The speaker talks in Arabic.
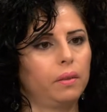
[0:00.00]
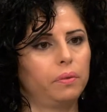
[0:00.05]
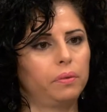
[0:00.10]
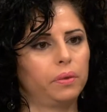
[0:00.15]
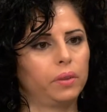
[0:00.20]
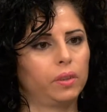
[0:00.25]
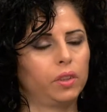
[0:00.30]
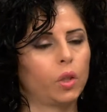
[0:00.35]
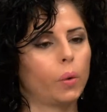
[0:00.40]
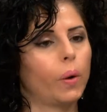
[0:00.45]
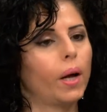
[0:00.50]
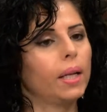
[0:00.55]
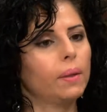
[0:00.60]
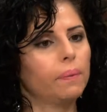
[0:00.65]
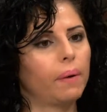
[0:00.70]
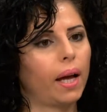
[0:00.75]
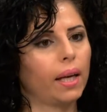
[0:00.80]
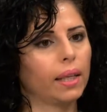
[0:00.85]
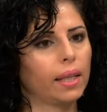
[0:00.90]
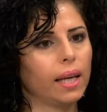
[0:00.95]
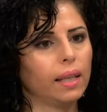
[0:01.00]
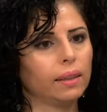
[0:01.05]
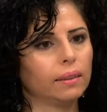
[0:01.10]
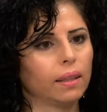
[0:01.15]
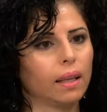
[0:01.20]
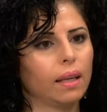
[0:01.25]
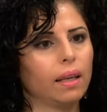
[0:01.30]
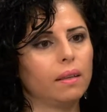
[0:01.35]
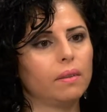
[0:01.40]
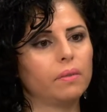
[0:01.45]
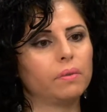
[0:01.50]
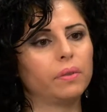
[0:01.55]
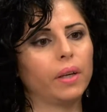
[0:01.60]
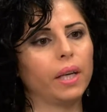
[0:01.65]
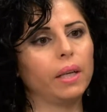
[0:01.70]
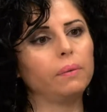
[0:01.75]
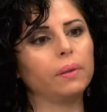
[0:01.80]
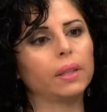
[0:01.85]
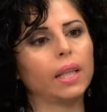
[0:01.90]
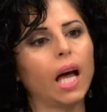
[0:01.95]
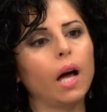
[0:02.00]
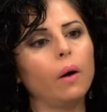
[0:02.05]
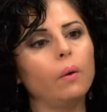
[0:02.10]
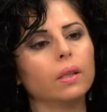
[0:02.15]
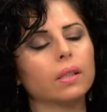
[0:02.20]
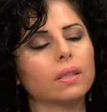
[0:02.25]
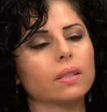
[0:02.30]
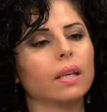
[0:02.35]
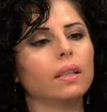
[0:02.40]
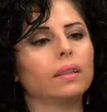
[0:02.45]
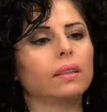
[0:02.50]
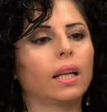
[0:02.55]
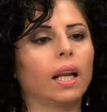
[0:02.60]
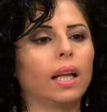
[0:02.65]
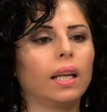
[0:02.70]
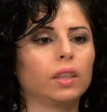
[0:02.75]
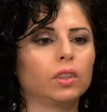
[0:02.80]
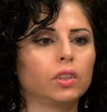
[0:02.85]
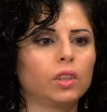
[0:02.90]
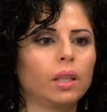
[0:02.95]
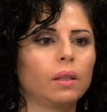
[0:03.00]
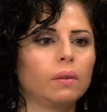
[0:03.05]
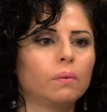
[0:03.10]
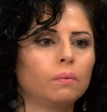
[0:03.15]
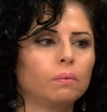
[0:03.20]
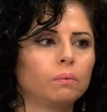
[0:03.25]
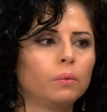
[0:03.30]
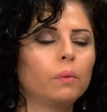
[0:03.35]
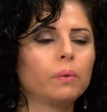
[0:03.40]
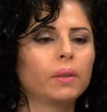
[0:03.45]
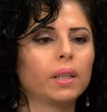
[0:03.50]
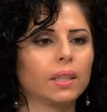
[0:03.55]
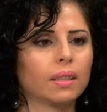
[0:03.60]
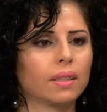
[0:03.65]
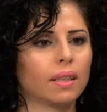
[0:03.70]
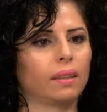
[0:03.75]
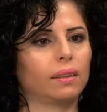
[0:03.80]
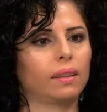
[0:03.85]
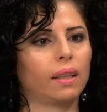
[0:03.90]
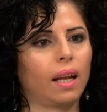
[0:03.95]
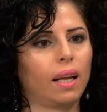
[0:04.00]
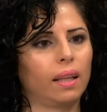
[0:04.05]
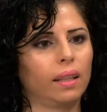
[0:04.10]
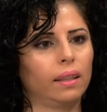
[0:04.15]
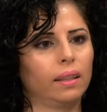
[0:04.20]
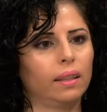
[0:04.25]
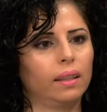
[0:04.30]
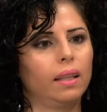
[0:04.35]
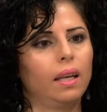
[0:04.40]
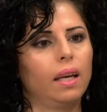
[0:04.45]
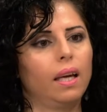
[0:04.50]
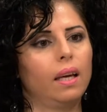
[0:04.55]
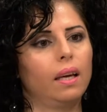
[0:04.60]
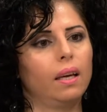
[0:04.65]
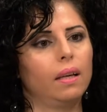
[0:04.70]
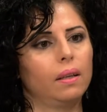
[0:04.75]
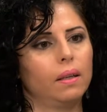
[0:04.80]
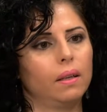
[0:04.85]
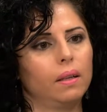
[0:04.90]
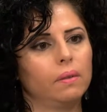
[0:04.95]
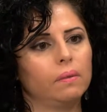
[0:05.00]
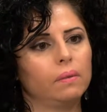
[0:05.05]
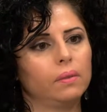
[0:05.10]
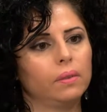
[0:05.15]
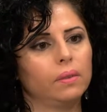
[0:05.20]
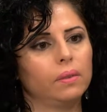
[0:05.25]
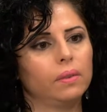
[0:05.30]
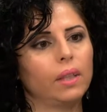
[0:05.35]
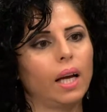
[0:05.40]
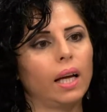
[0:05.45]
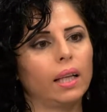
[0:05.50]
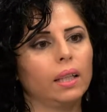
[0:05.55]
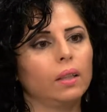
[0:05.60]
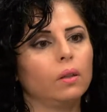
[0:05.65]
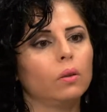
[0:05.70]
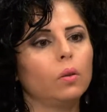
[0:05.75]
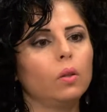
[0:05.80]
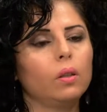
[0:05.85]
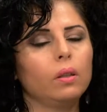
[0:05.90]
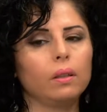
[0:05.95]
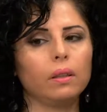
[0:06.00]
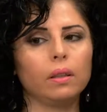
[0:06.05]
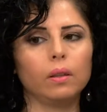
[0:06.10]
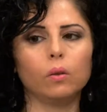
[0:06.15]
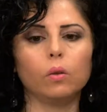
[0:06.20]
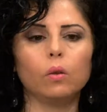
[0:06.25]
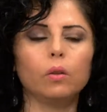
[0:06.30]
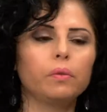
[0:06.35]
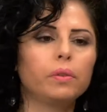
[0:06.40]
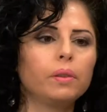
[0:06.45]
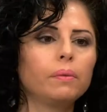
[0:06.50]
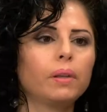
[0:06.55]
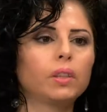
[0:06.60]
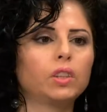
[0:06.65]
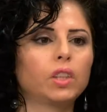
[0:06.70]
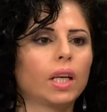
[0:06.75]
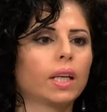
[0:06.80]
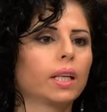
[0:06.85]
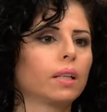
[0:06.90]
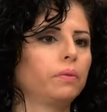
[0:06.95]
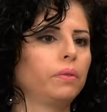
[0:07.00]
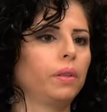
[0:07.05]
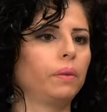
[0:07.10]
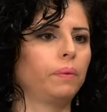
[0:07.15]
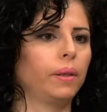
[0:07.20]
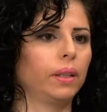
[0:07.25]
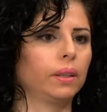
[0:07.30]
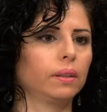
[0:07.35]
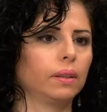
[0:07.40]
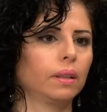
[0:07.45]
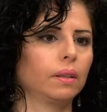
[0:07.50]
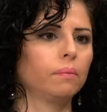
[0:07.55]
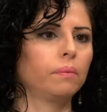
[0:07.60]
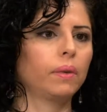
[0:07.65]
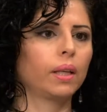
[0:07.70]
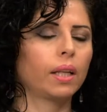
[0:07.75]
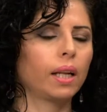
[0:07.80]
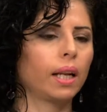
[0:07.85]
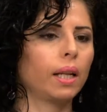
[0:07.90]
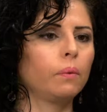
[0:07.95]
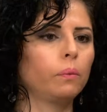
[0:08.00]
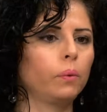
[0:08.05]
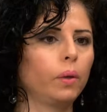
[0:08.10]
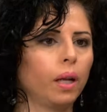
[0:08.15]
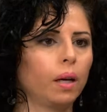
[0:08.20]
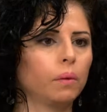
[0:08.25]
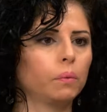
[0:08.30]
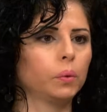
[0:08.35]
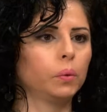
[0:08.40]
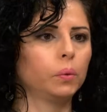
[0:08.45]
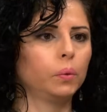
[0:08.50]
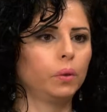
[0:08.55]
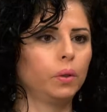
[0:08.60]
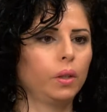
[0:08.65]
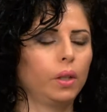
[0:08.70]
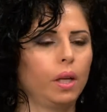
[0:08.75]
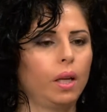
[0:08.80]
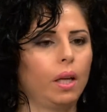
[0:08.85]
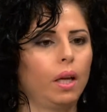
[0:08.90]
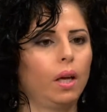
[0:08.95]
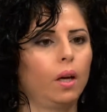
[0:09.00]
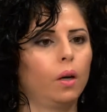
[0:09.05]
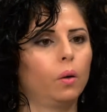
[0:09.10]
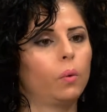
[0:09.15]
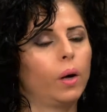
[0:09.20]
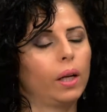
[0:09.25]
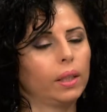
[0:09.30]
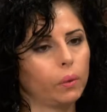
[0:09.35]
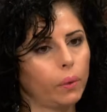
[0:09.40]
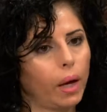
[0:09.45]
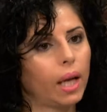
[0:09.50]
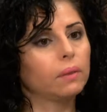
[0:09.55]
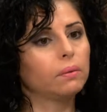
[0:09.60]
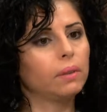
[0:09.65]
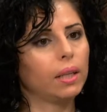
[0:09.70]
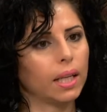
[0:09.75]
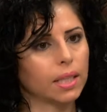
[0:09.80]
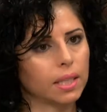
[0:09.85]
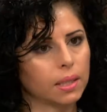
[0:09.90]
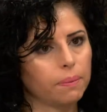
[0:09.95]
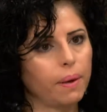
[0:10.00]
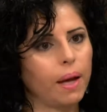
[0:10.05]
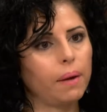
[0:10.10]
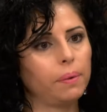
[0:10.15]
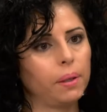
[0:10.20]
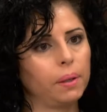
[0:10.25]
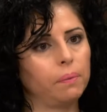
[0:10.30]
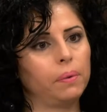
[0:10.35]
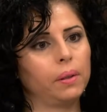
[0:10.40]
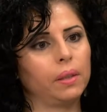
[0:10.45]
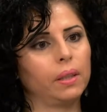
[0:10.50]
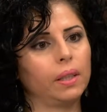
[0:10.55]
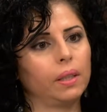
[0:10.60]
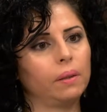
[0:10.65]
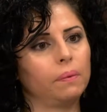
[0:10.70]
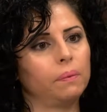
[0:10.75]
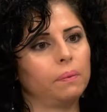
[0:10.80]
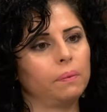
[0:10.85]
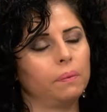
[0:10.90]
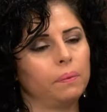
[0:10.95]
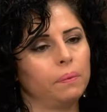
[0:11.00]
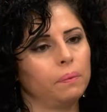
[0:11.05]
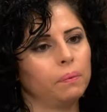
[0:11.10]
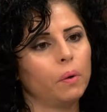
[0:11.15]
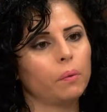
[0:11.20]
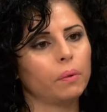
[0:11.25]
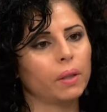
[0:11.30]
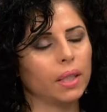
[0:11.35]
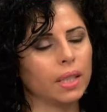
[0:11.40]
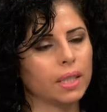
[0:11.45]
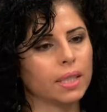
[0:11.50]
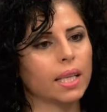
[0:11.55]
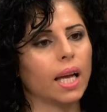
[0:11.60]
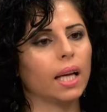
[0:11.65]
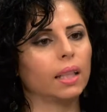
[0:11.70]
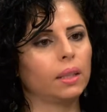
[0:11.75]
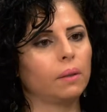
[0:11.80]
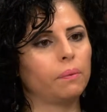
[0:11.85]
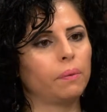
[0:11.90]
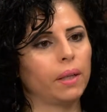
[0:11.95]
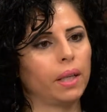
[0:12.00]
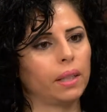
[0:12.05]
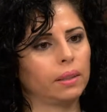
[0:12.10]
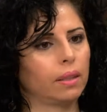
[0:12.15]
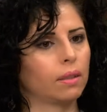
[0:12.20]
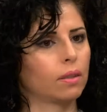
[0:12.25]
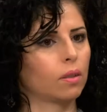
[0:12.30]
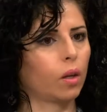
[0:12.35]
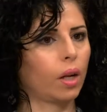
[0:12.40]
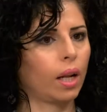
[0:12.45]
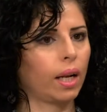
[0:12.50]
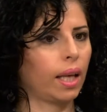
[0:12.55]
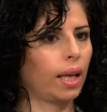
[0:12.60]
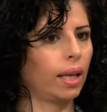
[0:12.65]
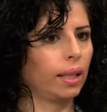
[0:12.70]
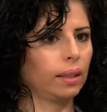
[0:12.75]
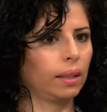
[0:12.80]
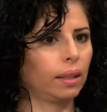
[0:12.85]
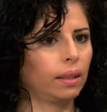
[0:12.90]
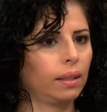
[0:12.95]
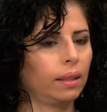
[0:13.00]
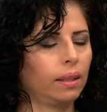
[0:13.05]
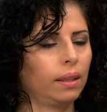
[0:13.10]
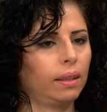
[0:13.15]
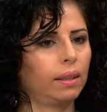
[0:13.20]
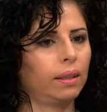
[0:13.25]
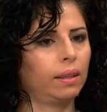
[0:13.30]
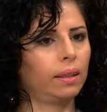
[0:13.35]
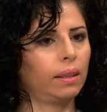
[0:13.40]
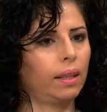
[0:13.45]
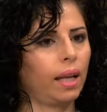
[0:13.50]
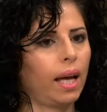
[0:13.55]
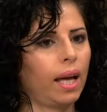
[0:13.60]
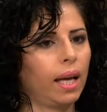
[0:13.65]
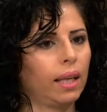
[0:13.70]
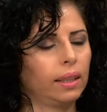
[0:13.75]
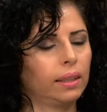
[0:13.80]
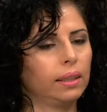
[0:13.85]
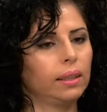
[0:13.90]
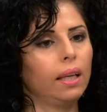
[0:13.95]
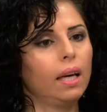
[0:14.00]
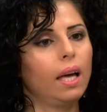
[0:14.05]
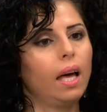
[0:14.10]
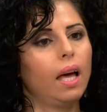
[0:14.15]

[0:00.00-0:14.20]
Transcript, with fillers: في جوانب حياتها فهي بتحاول تسيطر على شيء ممكن تسيطر عليه مثلا يعني نقول نقول في مشاكل في البيت بين الام والابو وهذا واحد من الاسباب اللي ممكن يساعد البنات يصلوا على هاي الحاله